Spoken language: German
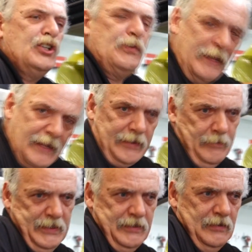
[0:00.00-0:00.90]
er spielt
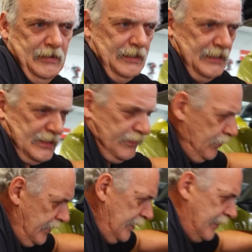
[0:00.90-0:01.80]
damit. Das ist
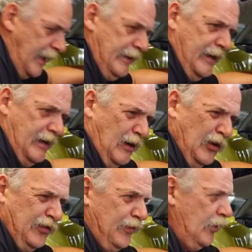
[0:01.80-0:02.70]
für den keine
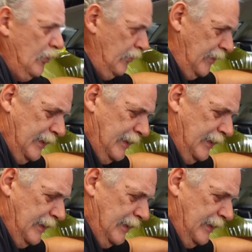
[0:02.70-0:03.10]
Herausforderung,